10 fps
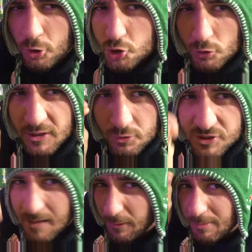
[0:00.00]
Nocciolino
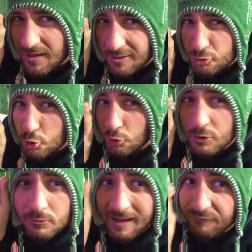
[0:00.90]
sia proprietario solo
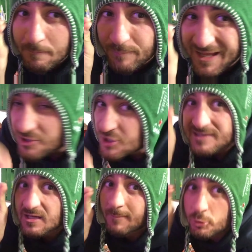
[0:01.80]
di una fanpage
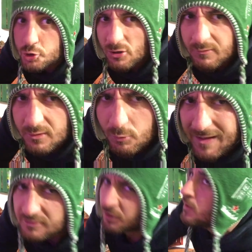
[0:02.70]
che si chiama
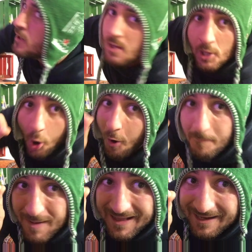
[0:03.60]
Nocciolino24. O
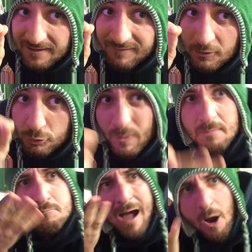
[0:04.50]
magari le Melon Way,
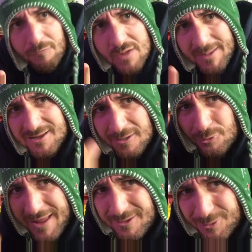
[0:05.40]
ma ovviamente non è